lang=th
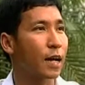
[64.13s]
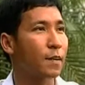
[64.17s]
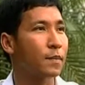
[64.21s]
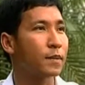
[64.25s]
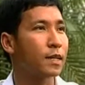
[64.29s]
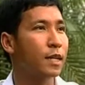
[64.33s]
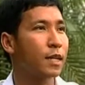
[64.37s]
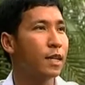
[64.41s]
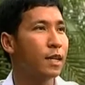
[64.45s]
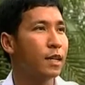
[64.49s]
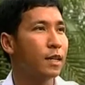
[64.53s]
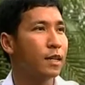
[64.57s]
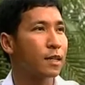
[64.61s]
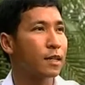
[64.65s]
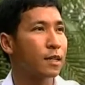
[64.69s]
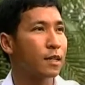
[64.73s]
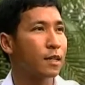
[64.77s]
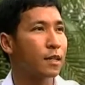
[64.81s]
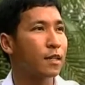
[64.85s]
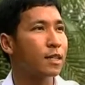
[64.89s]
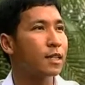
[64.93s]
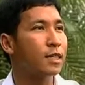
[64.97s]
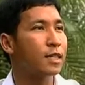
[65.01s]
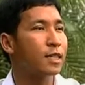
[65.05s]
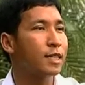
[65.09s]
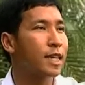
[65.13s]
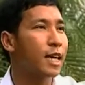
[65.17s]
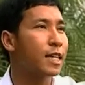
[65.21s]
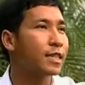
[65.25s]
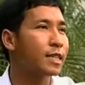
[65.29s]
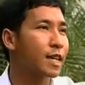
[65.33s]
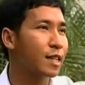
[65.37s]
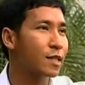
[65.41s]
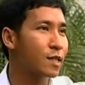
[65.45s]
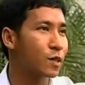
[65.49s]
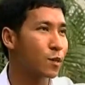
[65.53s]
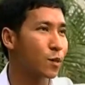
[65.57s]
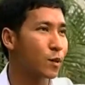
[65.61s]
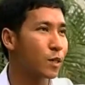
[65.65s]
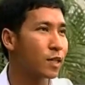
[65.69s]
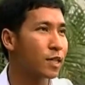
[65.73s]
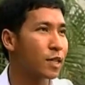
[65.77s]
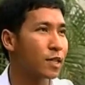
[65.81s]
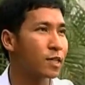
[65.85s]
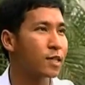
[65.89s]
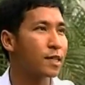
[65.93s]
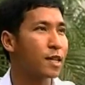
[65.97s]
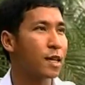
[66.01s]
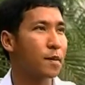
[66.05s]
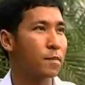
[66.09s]
ยนะครับก็คือเช่นจาก
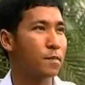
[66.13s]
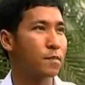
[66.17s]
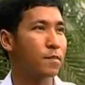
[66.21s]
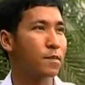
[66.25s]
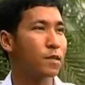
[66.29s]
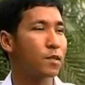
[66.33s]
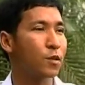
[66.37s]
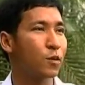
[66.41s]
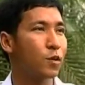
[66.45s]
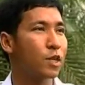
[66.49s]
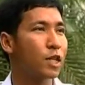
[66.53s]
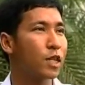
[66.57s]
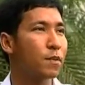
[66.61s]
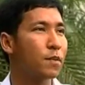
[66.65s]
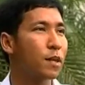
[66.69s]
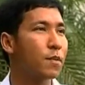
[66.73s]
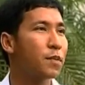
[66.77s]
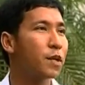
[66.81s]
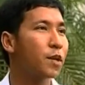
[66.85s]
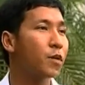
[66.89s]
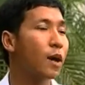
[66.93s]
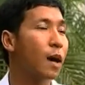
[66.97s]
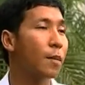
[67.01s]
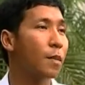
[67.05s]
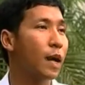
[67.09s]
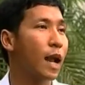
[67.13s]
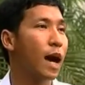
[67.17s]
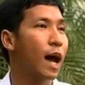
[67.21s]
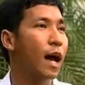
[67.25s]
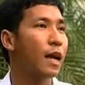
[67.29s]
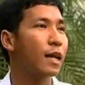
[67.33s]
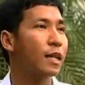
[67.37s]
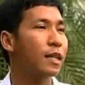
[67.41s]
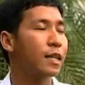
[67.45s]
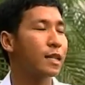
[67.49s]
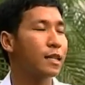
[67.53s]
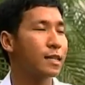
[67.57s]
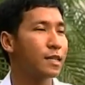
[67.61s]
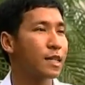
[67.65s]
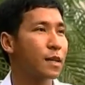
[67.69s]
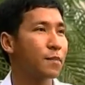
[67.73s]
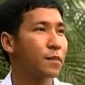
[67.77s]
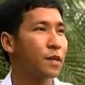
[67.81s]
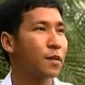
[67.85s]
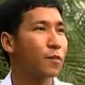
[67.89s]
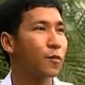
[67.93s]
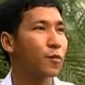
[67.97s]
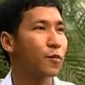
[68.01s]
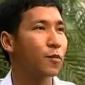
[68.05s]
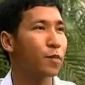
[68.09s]
0ถึง 10 0คือไม่มีความล้าเลย
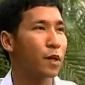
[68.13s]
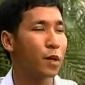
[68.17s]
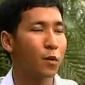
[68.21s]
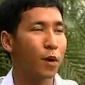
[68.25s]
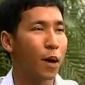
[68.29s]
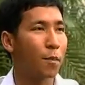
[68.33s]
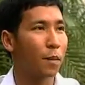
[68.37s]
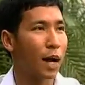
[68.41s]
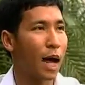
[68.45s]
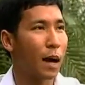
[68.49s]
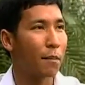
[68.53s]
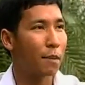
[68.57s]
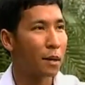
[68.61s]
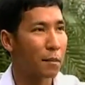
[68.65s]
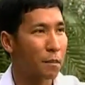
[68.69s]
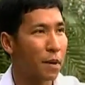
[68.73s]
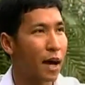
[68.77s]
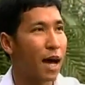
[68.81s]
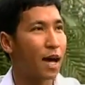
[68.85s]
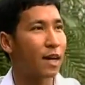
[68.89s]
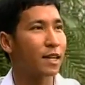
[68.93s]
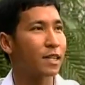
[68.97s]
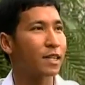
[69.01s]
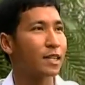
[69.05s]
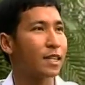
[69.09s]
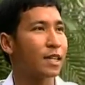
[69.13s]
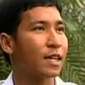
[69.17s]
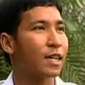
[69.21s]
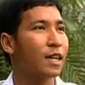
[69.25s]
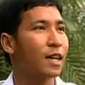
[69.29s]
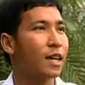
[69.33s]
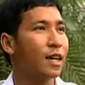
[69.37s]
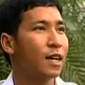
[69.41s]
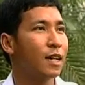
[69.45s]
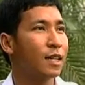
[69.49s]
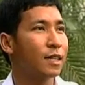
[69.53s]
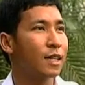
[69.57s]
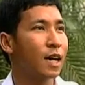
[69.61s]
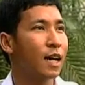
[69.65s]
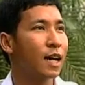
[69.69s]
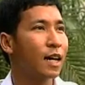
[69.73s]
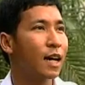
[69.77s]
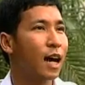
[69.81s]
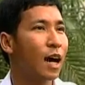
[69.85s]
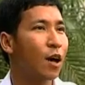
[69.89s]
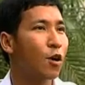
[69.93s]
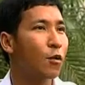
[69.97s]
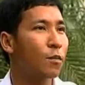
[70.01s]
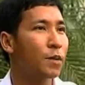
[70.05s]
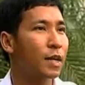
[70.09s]
10นี่มีความล้ามากๆเลย ถ้า
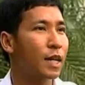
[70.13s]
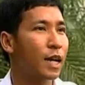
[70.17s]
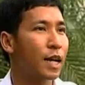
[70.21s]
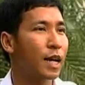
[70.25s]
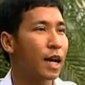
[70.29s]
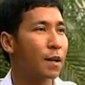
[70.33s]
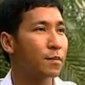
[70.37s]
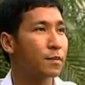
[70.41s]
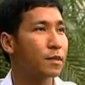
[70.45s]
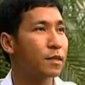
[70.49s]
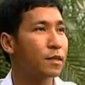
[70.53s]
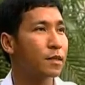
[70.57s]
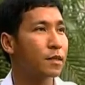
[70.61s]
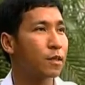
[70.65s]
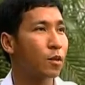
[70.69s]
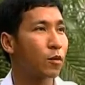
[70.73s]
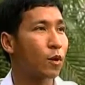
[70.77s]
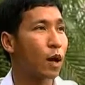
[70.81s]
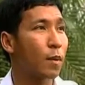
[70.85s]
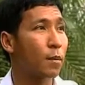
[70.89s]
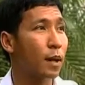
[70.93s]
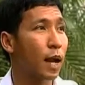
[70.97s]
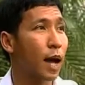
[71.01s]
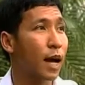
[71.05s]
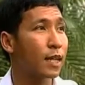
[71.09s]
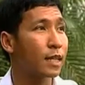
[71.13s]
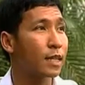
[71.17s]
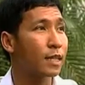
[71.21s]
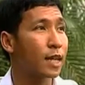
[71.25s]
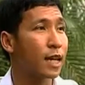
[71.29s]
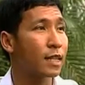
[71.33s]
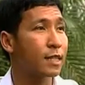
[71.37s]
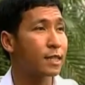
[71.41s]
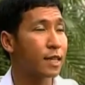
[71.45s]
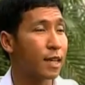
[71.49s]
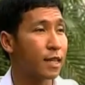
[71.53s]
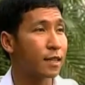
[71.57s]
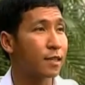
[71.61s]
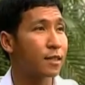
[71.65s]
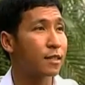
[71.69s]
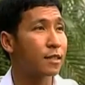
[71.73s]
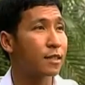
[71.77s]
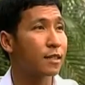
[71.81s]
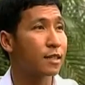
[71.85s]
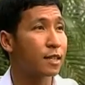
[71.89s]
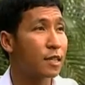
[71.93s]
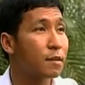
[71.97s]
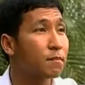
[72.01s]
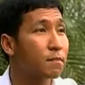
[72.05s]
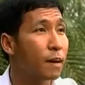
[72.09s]
เขามีระดับความล้าตั้งแต่
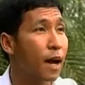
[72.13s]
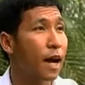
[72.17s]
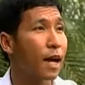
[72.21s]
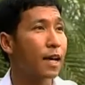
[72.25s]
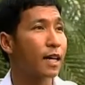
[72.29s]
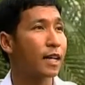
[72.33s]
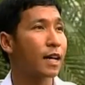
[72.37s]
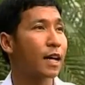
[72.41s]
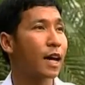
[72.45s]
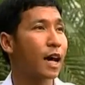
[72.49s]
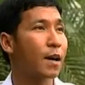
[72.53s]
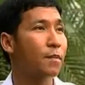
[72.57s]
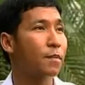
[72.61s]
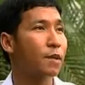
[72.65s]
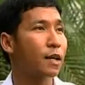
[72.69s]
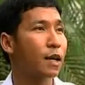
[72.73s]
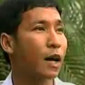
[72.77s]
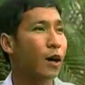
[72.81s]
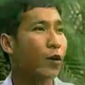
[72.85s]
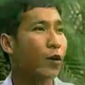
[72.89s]
7 ขึ้นไปนะครับ